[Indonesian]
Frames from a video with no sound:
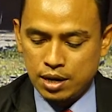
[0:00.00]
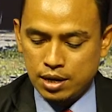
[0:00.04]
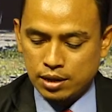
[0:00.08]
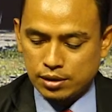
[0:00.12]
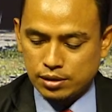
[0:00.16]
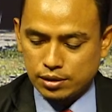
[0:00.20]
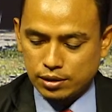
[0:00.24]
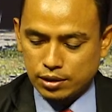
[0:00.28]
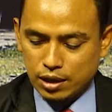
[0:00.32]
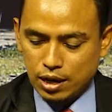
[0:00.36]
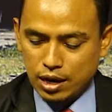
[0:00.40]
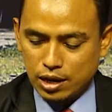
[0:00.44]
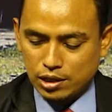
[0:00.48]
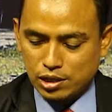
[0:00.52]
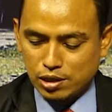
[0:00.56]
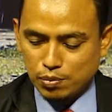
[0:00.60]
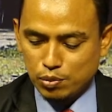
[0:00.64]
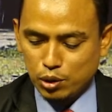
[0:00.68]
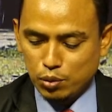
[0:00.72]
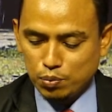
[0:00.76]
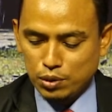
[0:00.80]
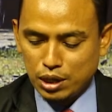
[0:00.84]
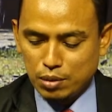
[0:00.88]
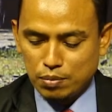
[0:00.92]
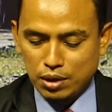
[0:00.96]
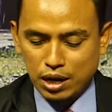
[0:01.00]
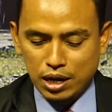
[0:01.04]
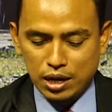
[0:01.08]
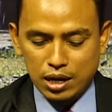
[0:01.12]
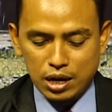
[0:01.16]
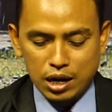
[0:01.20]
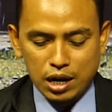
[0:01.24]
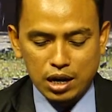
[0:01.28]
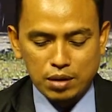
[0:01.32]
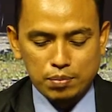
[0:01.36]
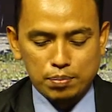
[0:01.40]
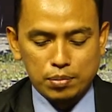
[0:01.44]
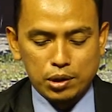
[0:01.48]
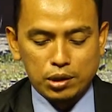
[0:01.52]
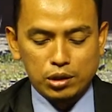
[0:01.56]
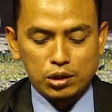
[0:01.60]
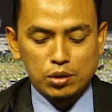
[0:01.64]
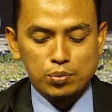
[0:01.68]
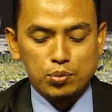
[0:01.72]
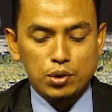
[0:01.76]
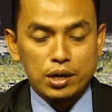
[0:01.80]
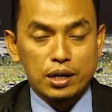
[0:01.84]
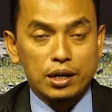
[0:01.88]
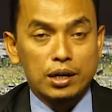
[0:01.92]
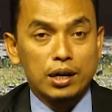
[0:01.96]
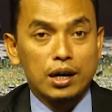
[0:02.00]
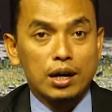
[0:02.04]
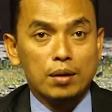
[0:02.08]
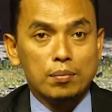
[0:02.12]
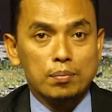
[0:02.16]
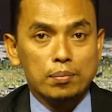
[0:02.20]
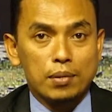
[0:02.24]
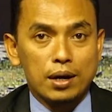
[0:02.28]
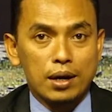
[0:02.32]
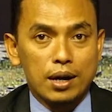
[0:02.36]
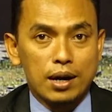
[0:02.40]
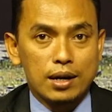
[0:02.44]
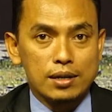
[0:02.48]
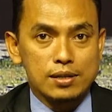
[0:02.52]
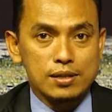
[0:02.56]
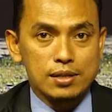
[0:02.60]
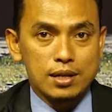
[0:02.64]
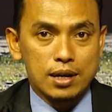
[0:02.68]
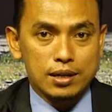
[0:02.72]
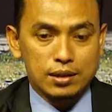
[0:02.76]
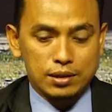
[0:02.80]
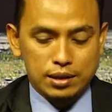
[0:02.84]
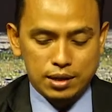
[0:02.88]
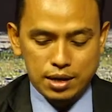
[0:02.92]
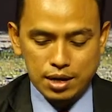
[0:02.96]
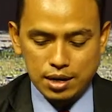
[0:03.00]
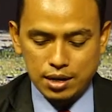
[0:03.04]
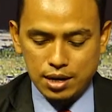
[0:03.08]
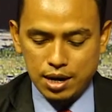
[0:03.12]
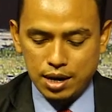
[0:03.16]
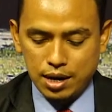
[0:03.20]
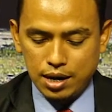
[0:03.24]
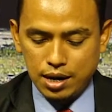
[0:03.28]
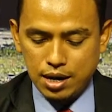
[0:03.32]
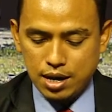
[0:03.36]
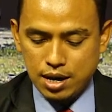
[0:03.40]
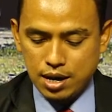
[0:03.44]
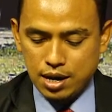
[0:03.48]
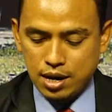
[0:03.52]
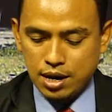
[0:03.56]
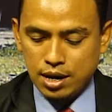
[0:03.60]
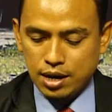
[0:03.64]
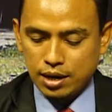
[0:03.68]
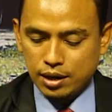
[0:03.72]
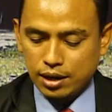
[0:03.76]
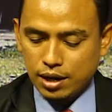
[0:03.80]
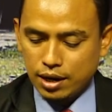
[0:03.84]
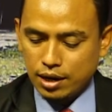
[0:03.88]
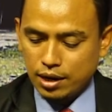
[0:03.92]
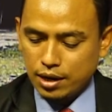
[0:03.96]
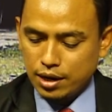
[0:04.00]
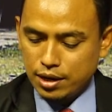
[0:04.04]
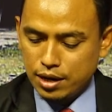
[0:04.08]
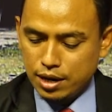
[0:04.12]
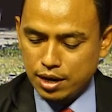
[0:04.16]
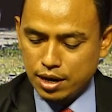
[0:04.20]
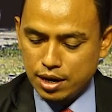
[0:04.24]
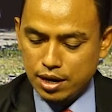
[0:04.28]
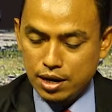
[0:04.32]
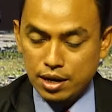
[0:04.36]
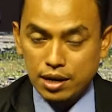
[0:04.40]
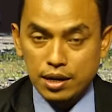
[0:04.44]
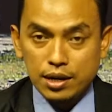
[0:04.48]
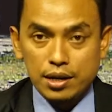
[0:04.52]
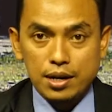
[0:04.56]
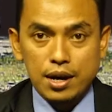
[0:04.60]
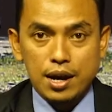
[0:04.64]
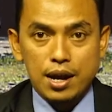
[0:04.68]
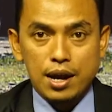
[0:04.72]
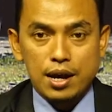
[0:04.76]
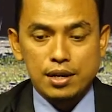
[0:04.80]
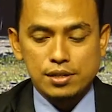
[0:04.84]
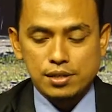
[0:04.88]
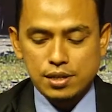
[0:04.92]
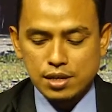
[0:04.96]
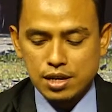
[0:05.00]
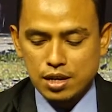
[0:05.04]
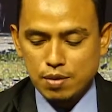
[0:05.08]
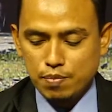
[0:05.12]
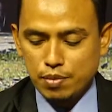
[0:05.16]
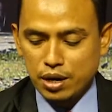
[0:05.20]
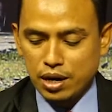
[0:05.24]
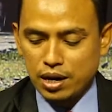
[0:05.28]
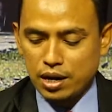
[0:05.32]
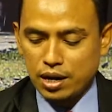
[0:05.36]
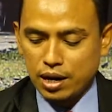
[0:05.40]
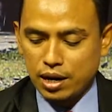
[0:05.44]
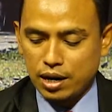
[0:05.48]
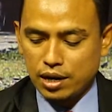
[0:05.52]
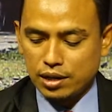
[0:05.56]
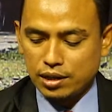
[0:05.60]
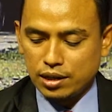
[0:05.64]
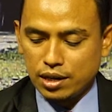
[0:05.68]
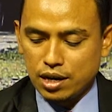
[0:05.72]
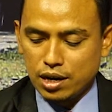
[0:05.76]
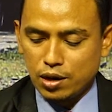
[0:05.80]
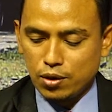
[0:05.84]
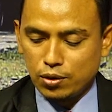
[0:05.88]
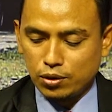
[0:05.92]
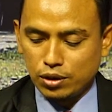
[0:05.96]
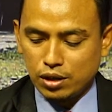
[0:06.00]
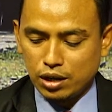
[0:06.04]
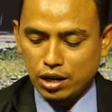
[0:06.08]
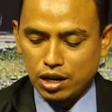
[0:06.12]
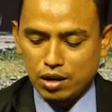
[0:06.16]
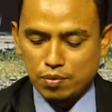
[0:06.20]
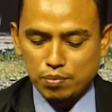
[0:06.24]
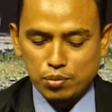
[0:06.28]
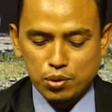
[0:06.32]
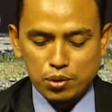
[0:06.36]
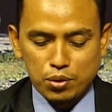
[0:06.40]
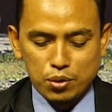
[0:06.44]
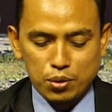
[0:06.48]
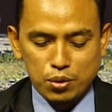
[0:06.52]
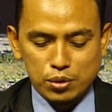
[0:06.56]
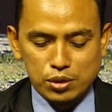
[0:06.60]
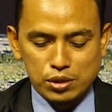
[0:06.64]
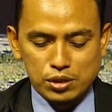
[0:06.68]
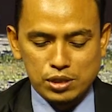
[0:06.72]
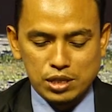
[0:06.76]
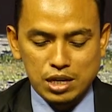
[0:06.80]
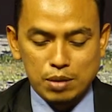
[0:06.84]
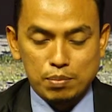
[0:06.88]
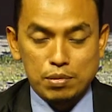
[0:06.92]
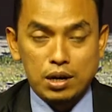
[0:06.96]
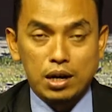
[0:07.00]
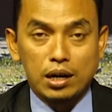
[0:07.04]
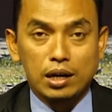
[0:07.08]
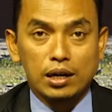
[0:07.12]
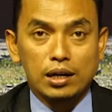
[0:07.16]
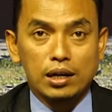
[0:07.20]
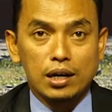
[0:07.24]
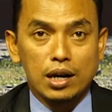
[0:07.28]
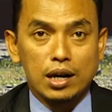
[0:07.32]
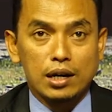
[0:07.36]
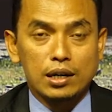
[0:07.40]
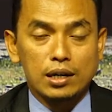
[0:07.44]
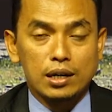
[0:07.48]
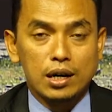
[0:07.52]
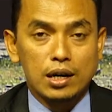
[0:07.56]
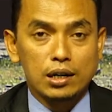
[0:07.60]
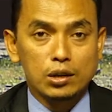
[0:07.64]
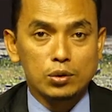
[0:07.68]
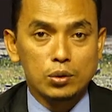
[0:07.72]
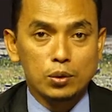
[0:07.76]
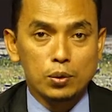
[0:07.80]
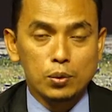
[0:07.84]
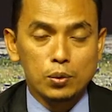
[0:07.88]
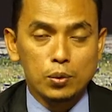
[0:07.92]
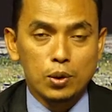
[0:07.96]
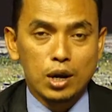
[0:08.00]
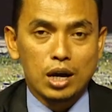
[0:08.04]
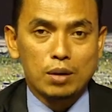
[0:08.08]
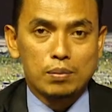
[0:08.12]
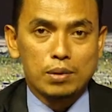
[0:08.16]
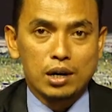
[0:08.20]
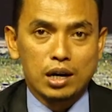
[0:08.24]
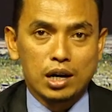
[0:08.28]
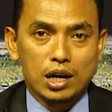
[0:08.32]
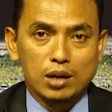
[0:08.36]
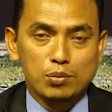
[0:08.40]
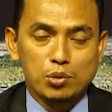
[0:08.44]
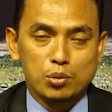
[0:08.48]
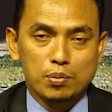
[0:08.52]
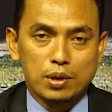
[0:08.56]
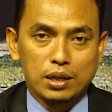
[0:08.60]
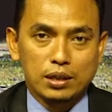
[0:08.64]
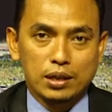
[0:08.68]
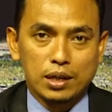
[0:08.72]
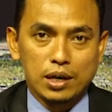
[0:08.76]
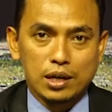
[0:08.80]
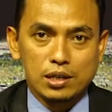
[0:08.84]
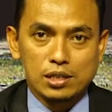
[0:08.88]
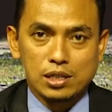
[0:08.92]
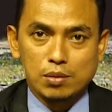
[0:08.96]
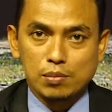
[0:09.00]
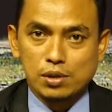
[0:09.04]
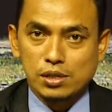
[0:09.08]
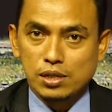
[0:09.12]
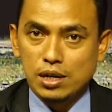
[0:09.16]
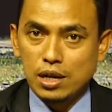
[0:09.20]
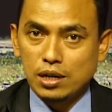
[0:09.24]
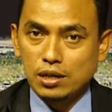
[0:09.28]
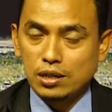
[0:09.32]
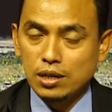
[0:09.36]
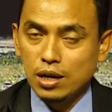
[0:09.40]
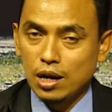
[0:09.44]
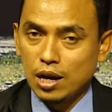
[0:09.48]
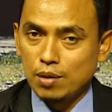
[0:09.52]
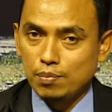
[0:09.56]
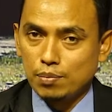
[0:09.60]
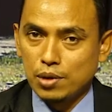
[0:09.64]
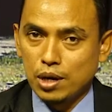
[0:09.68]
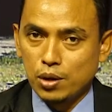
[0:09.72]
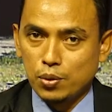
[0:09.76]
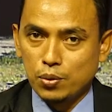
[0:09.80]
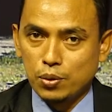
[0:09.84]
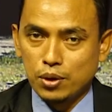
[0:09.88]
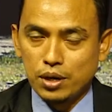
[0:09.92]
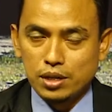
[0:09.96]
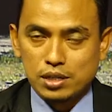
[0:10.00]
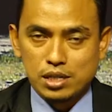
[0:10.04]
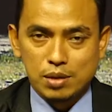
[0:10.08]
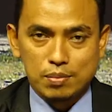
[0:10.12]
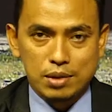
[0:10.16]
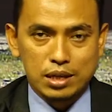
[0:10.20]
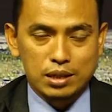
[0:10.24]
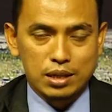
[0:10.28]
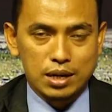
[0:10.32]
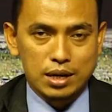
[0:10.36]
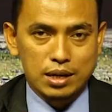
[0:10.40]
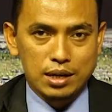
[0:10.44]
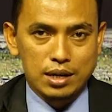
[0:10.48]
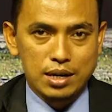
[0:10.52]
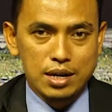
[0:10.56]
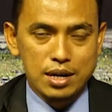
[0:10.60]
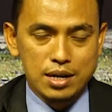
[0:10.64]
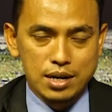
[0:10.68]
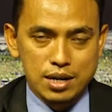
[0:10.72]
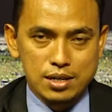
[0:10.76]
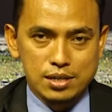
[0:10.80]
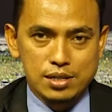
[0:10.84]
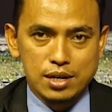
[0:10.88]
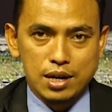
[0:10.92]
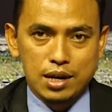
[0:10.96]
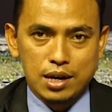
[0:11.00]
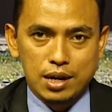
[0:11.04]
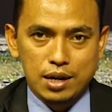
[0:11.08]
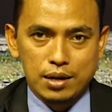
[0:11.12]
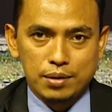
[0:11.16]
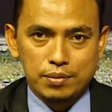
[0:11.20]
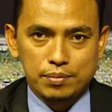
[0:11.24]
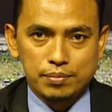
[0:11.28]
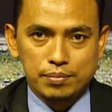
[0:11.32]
Setelah sebelumnya mengadakan pertemuan dengan para santri dayah, kali ini DSI mengadakan dialog dengan pengurus cabang Nahdlatul Ulama Kabupaten Aceh Besar di Lambaru, Kecamatan Ingin Jaya.